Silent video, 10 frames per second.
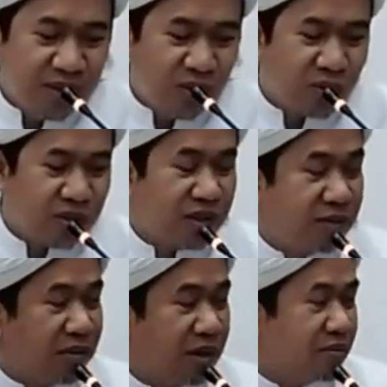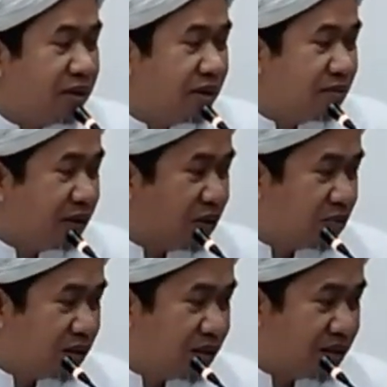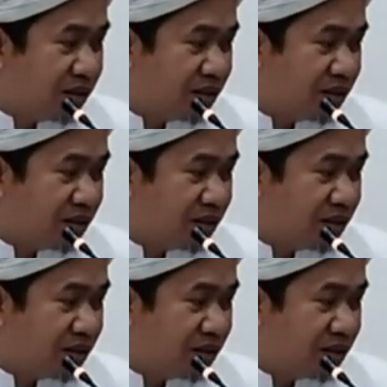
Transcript: Terus dia bilang begini, beliau begini